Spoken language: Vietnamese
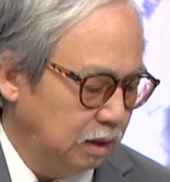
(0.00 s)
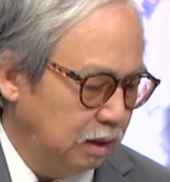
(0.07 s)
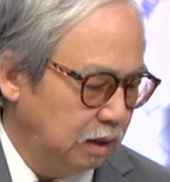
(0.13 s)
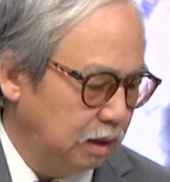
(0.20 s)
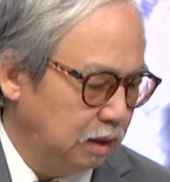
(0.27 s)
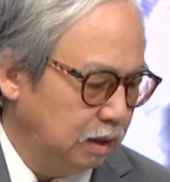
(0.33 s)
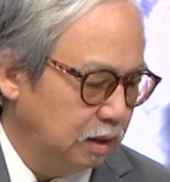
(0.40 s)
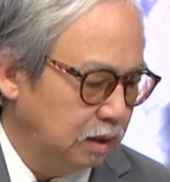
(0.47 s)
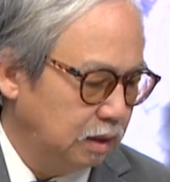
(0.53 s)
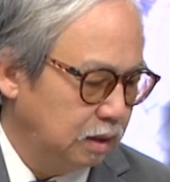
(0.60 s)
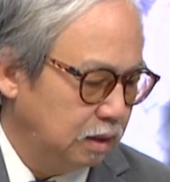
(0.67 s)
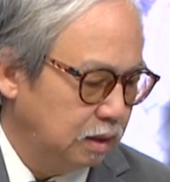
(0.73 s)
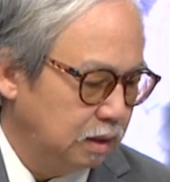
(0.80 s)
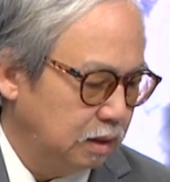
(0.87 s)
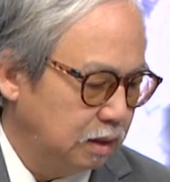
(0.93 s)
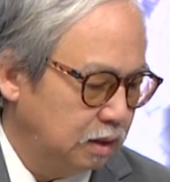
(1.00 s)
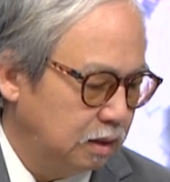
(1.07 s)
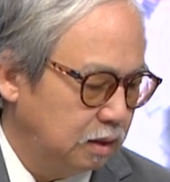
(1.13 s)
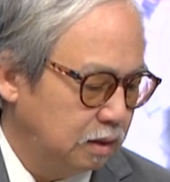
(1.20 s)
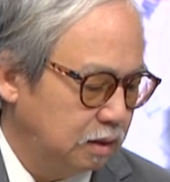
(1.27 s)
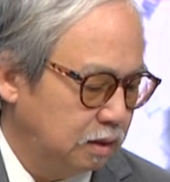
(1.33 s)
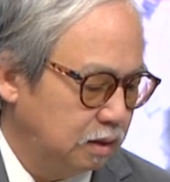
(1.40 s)
1959
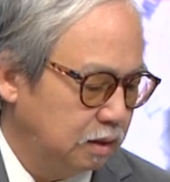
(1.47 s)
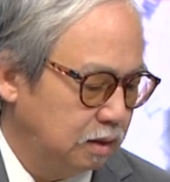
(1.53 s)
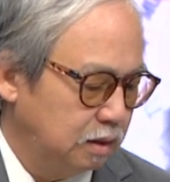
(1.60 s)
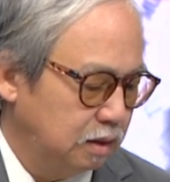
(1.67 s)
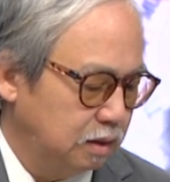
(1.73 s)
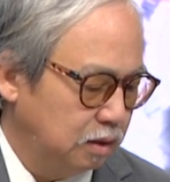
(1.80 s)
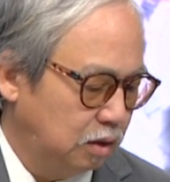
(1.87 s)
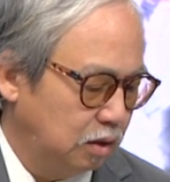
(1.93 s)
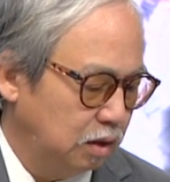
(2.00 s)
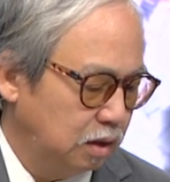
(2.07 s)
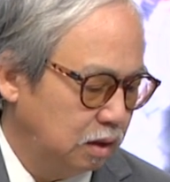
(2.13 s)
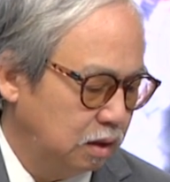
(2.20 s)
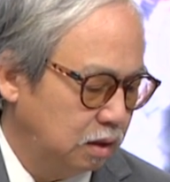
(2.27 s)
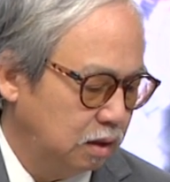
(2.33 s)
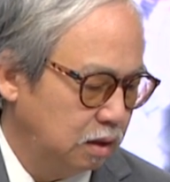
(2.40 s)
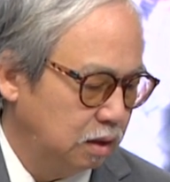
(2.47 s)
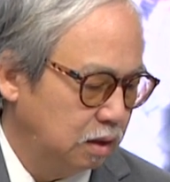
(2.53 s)
dương lịch sinh Rồi. Tỷ.